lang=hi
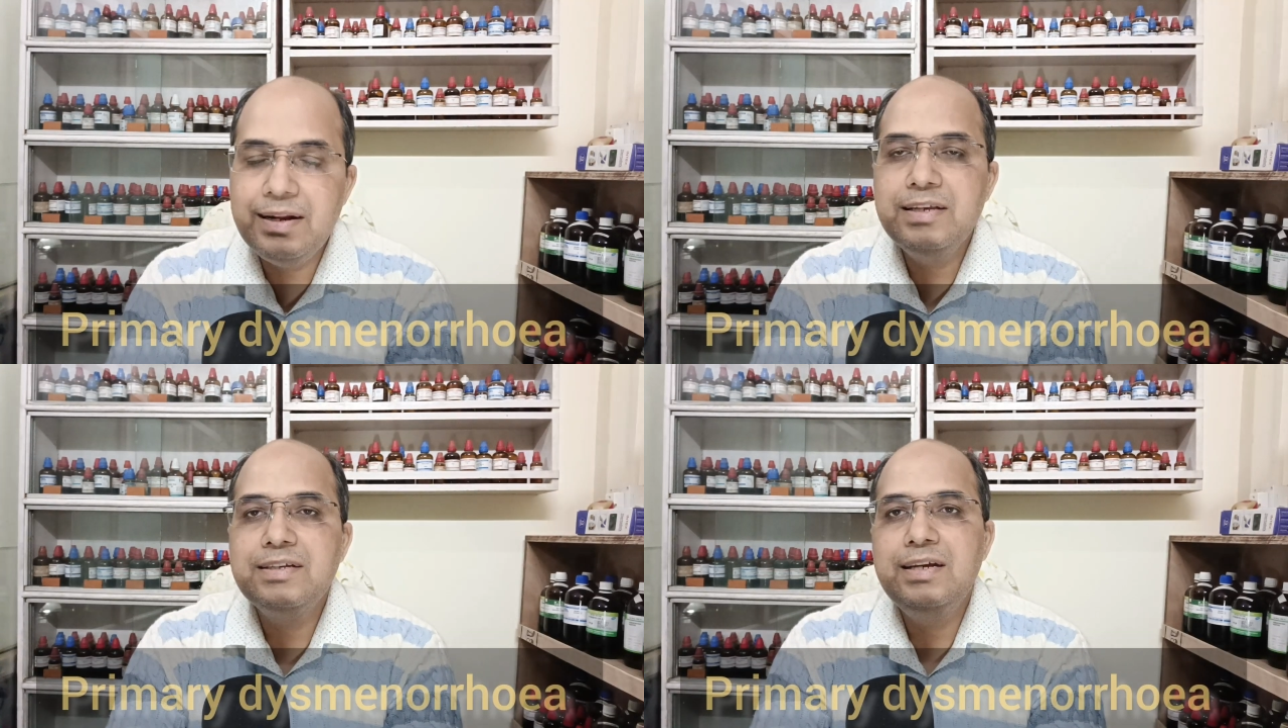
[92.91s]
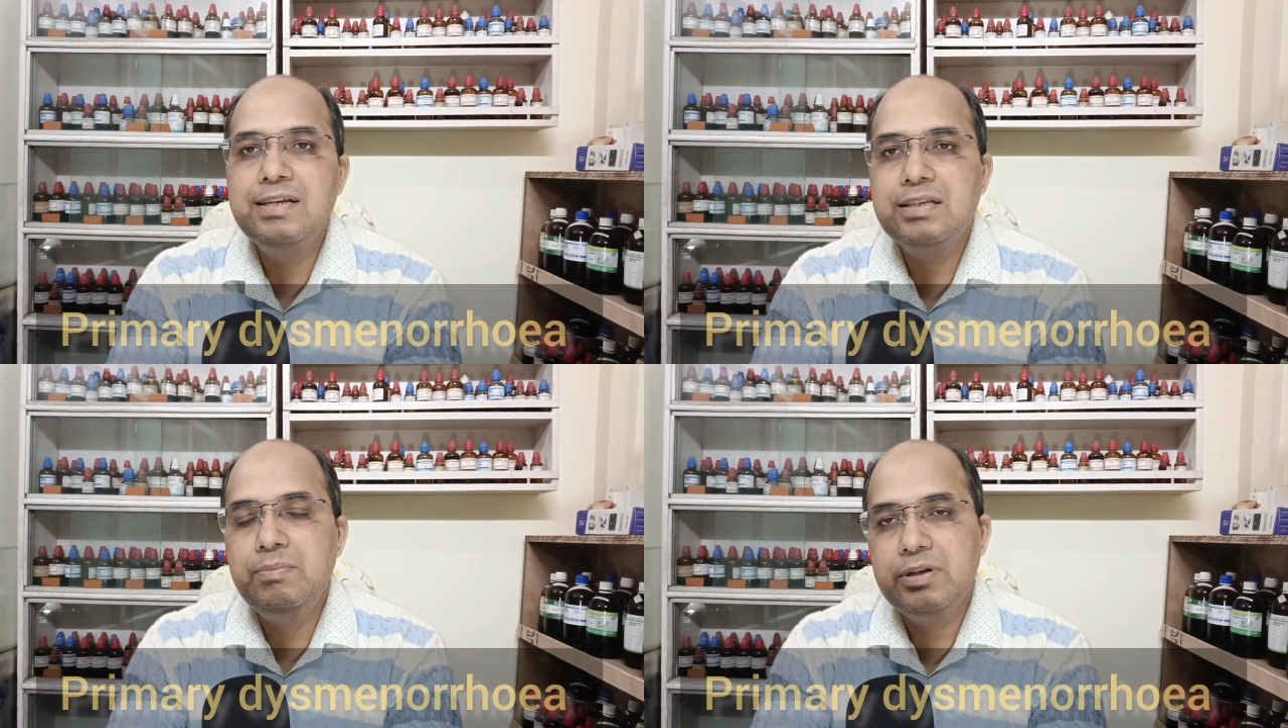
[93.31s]
के निचले
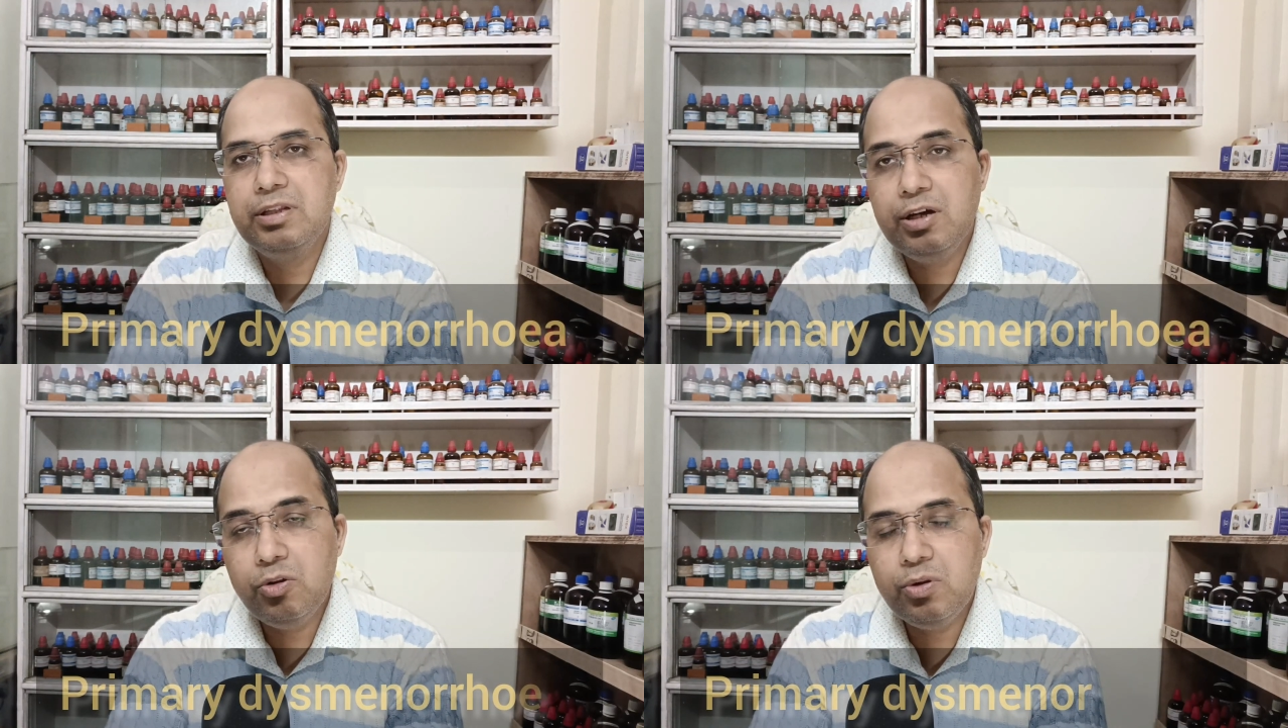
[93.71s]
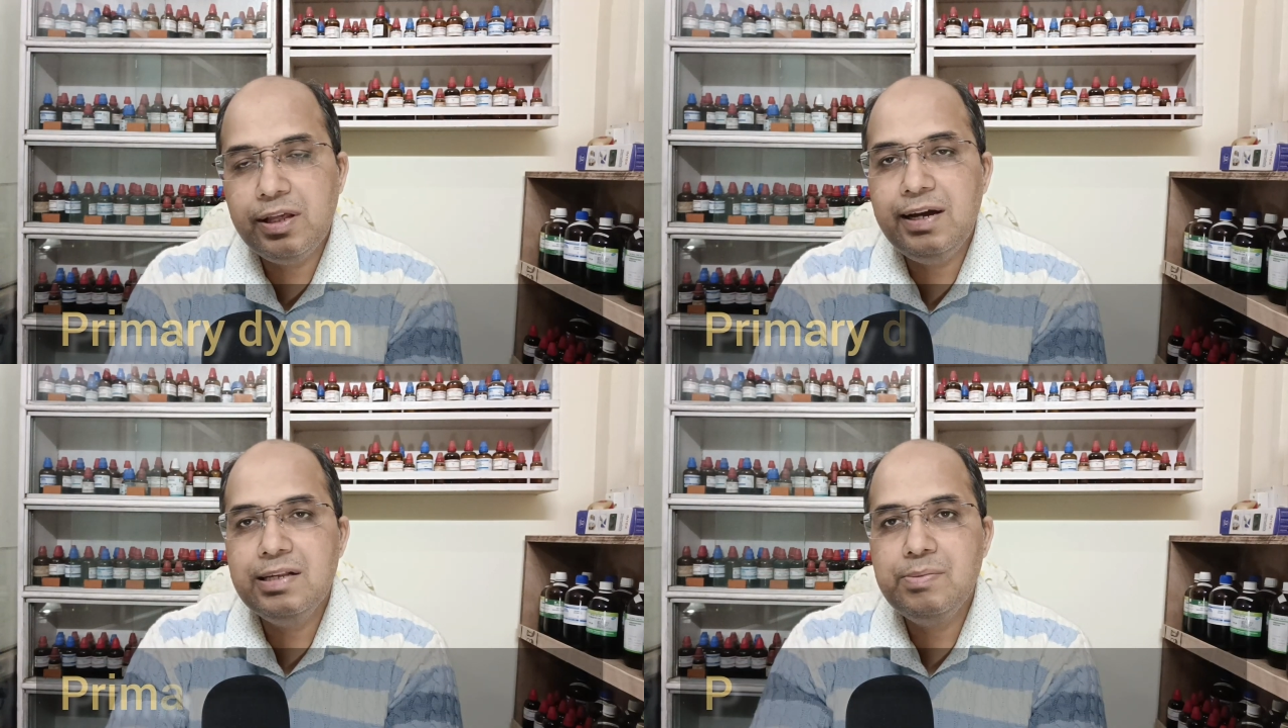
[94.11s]
हिस्से में दर्द
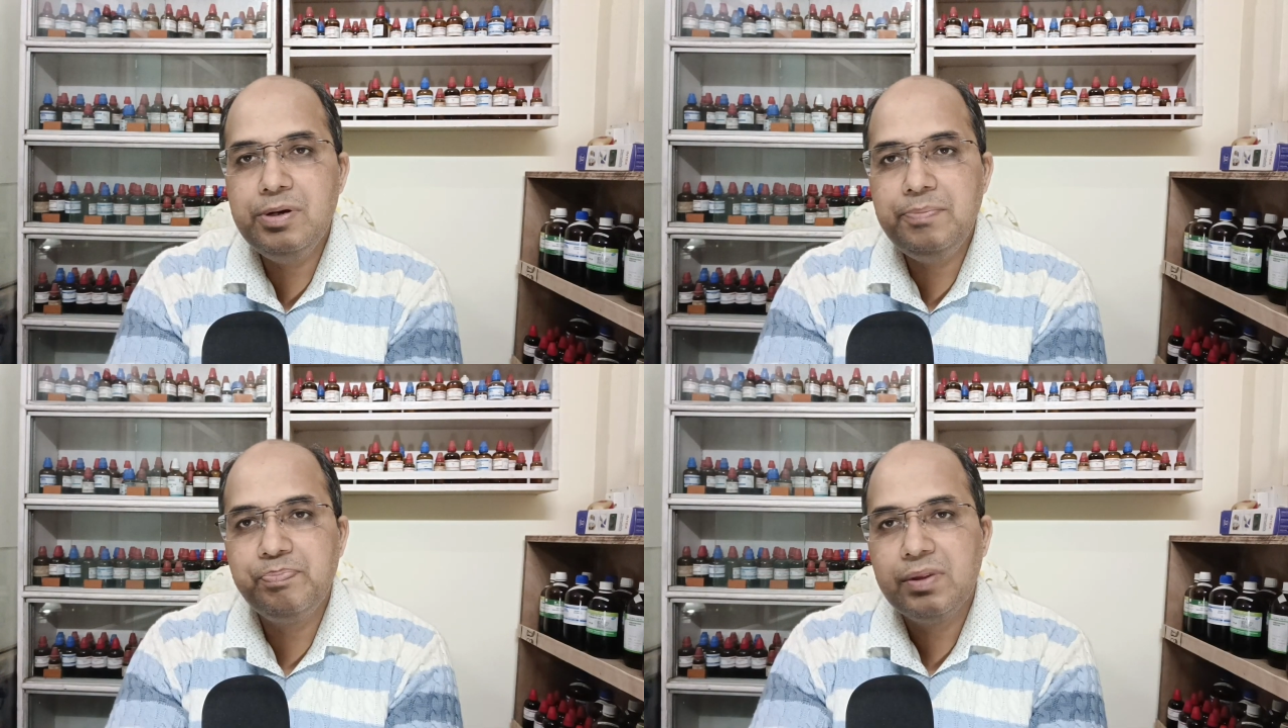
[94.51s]
होता है इसमें